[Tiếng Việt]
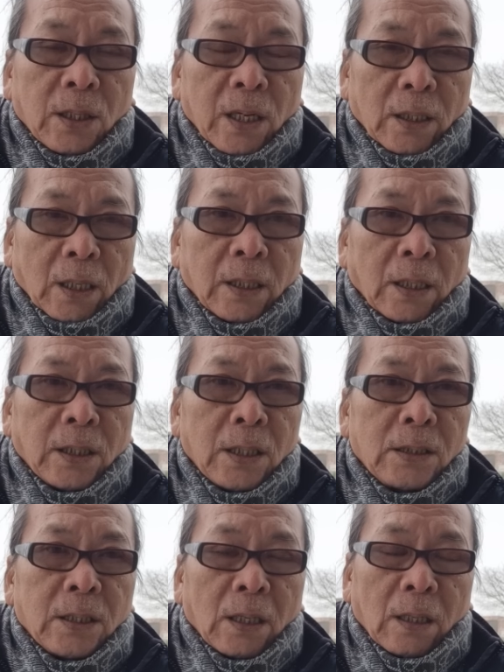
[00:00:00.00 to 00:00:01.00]
về tình hình
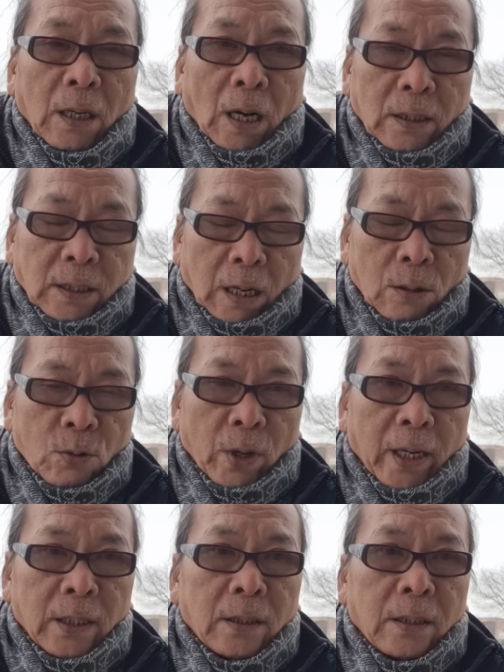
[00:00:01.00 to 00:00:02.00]
chiến sự ở tại
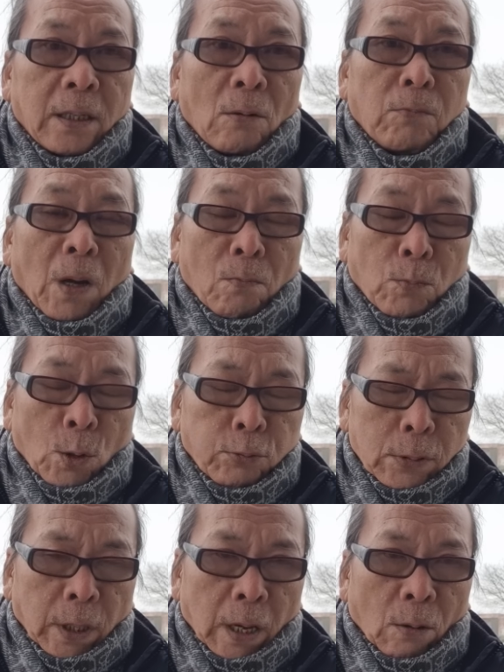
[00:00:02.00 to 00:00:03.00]
Ukraine trong
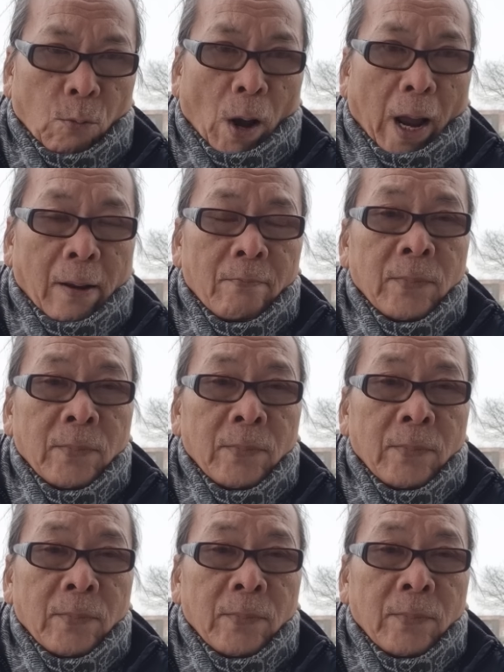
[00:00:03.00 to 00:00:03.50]
24 giờ qua,